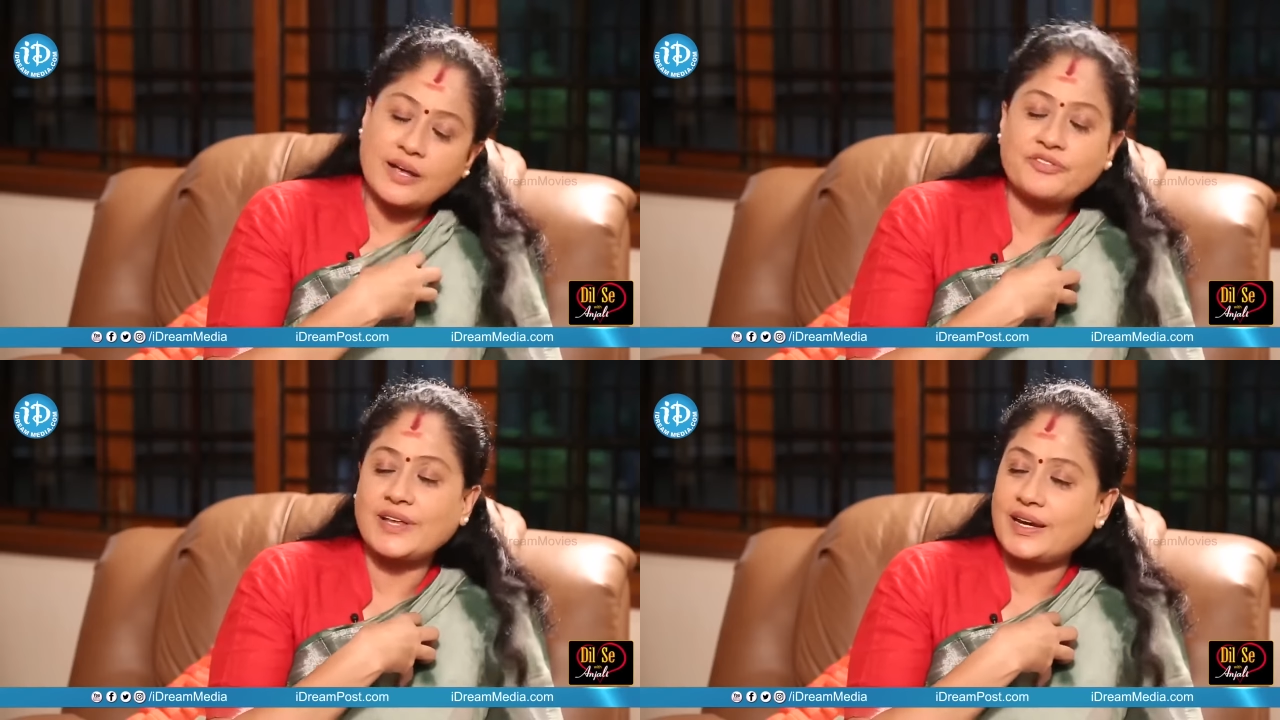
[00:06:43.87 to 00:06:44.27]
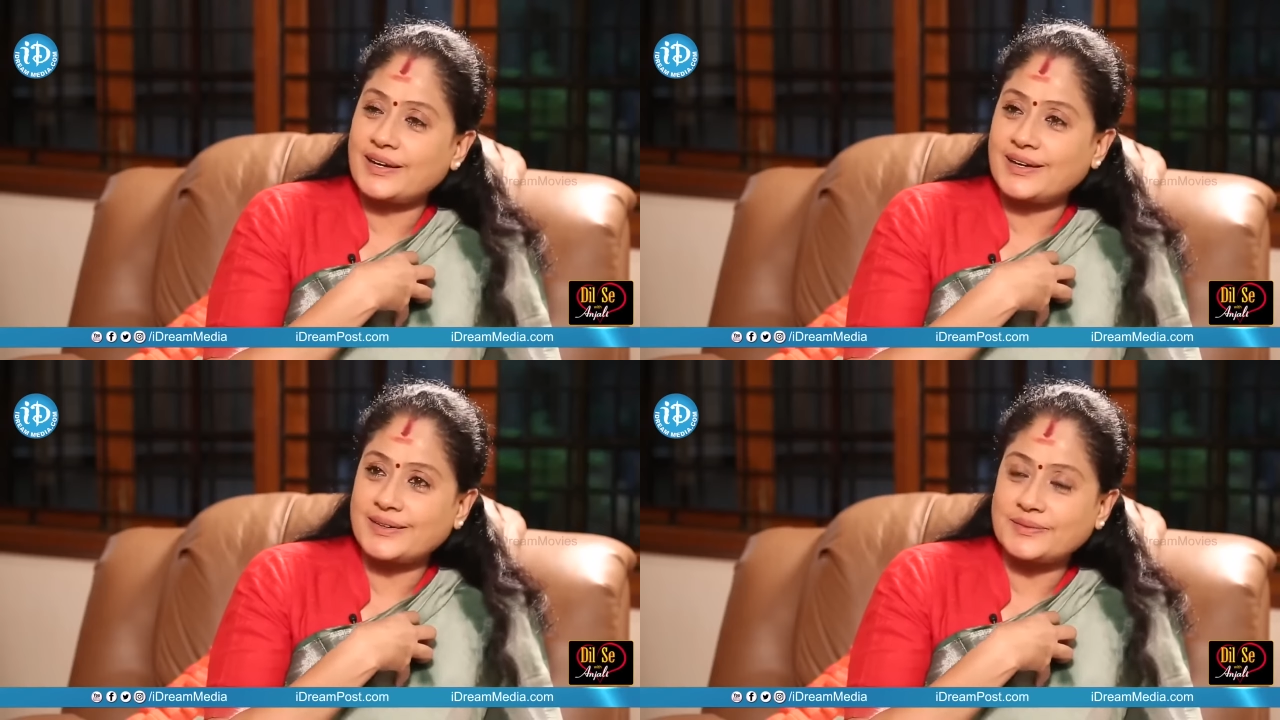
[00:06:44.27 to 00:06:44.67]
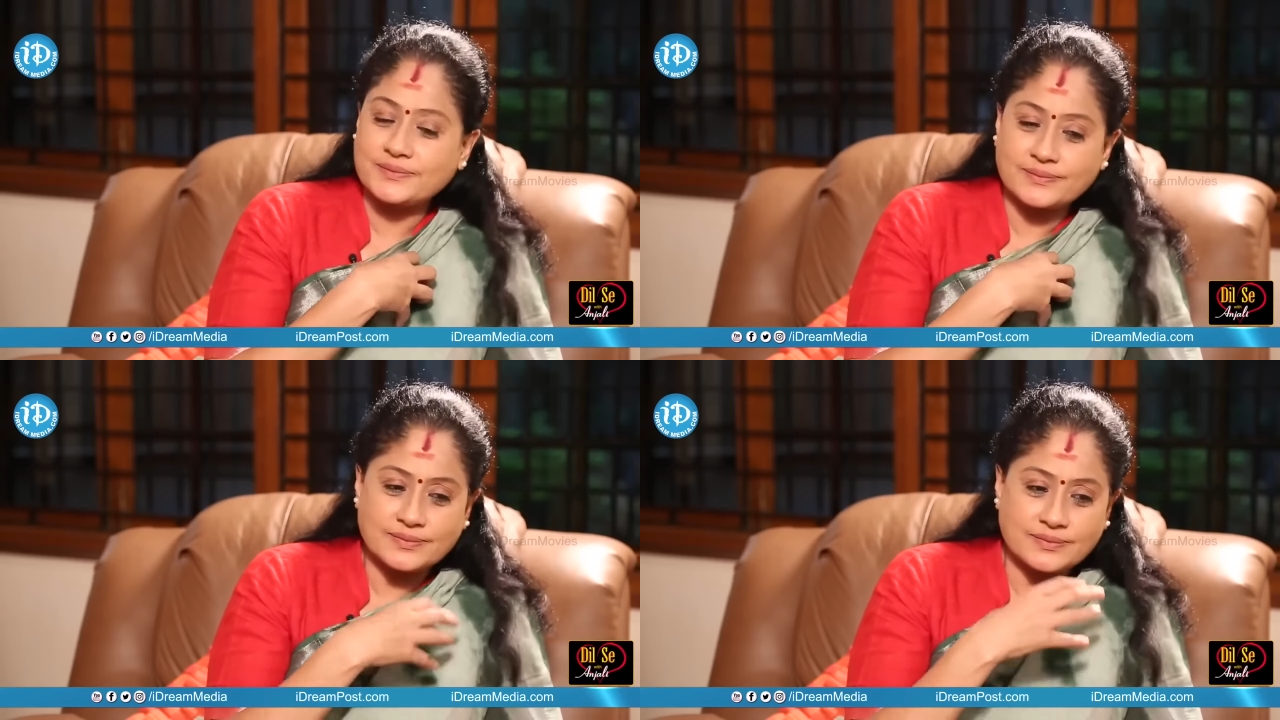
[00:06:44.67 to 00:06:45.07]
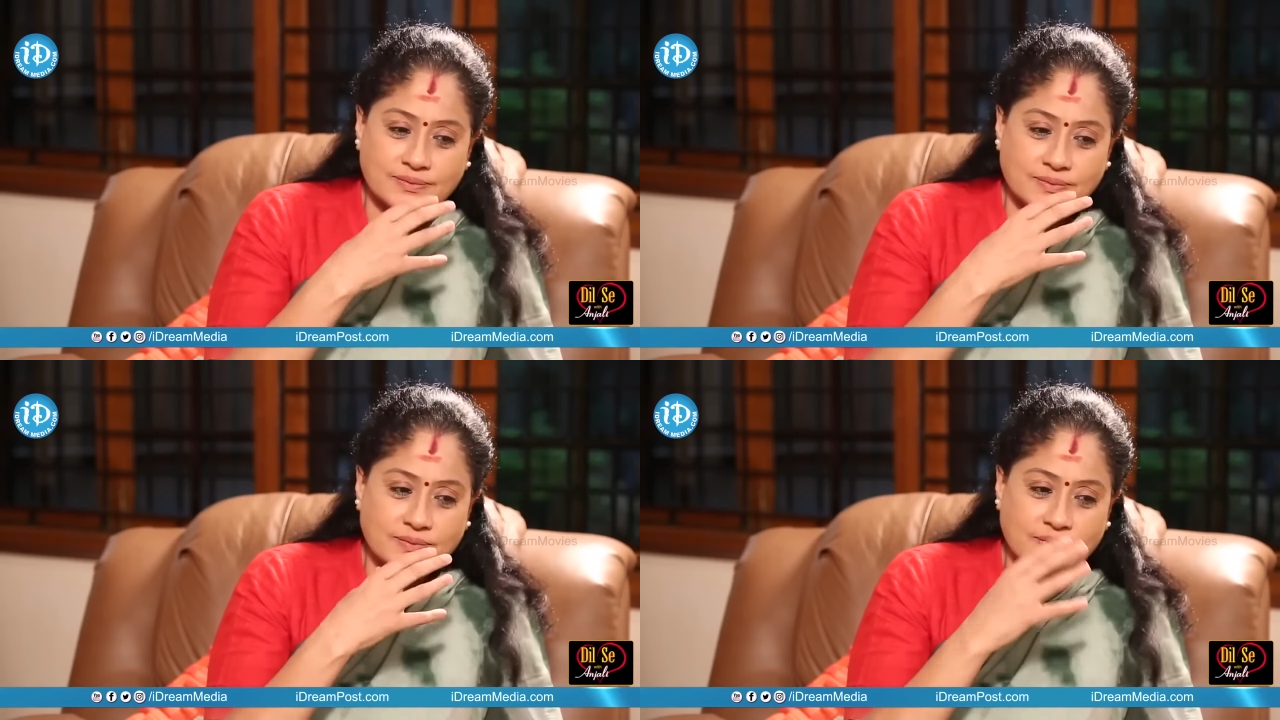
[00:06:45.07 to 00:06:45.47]
లవ్ తెలంగాణ
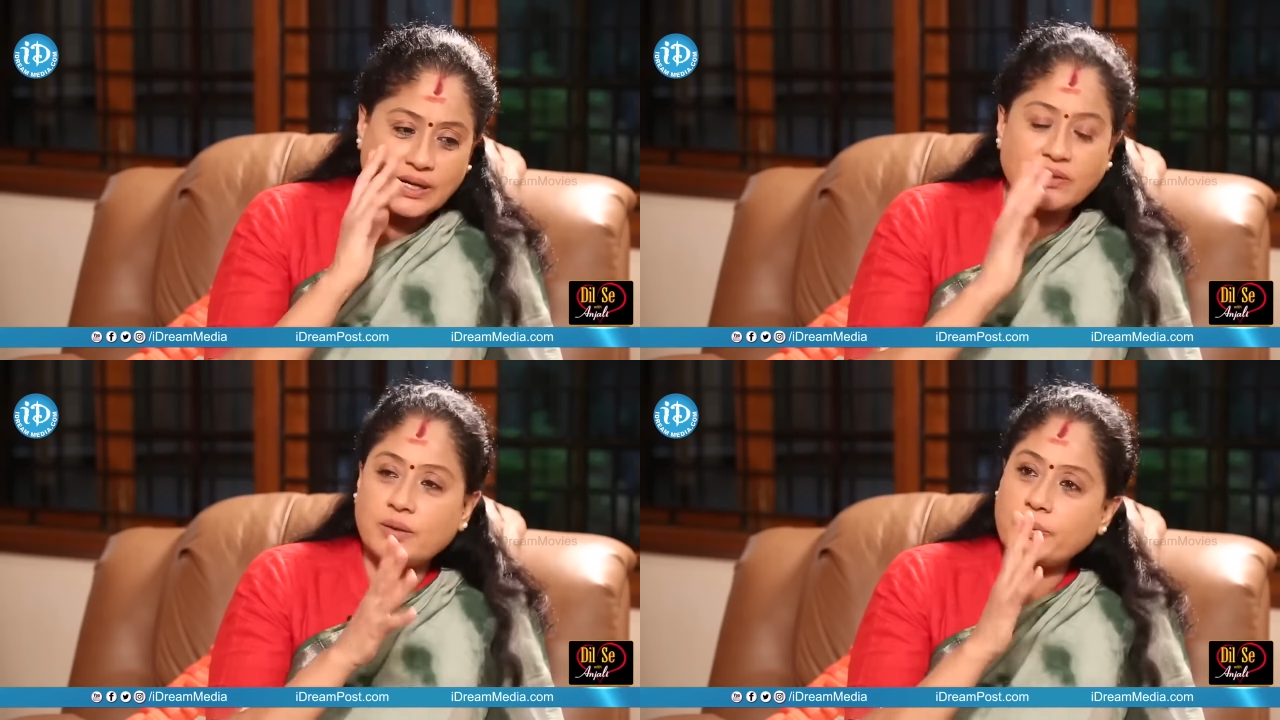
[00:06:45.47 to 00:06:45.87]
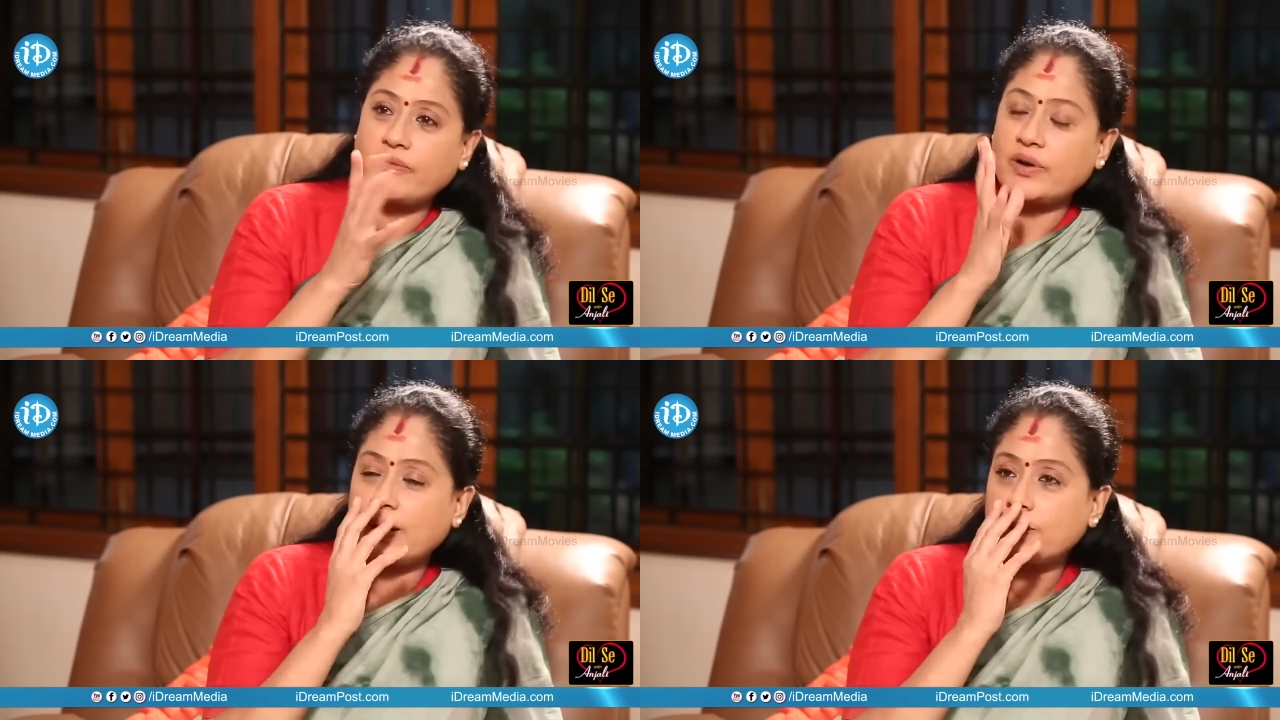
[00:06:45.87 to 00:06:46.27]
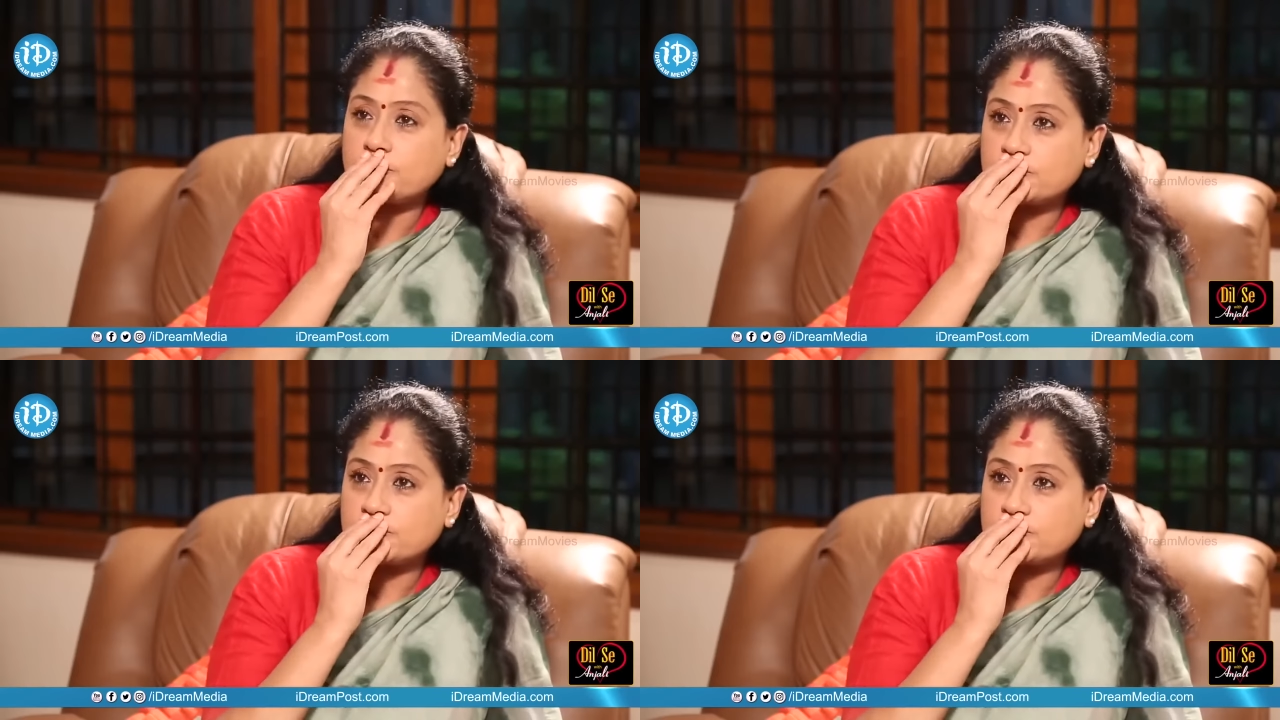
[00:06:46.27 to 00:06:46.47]
డెవలప్ అవ్వాలి